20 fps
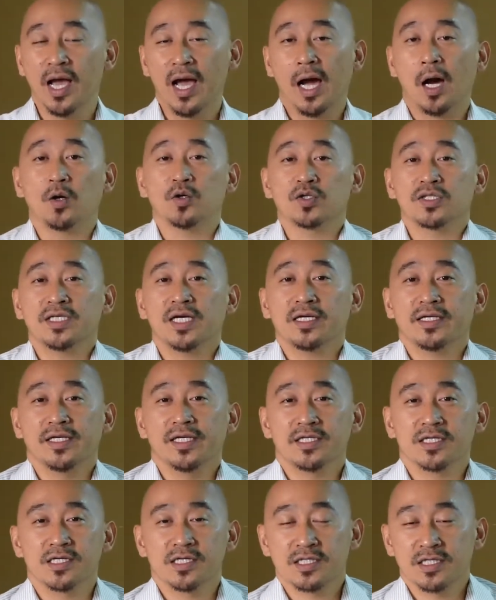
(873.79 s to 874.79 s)
好像
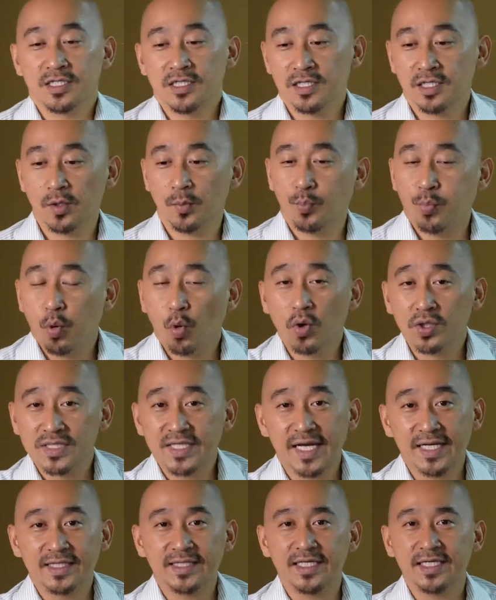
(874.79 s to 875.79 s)
也只是一个泼
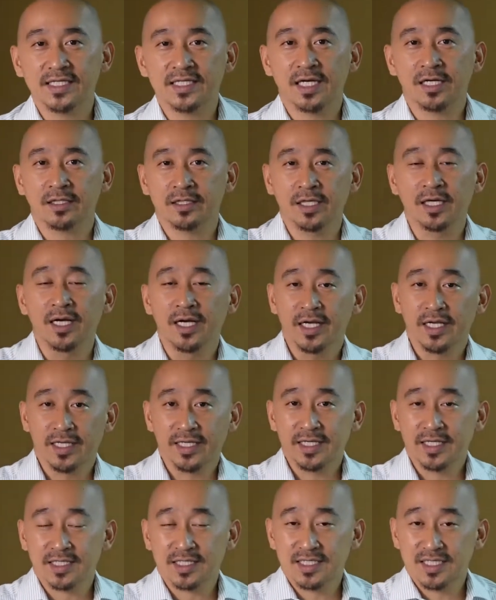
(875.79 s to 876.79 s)
在地上的
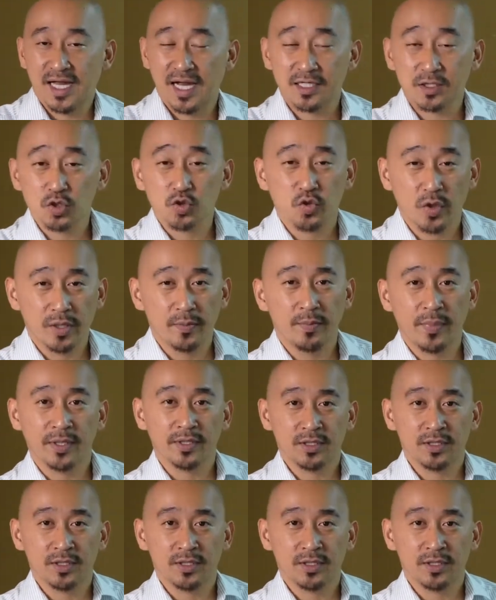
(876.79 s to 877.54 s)
一个脏水，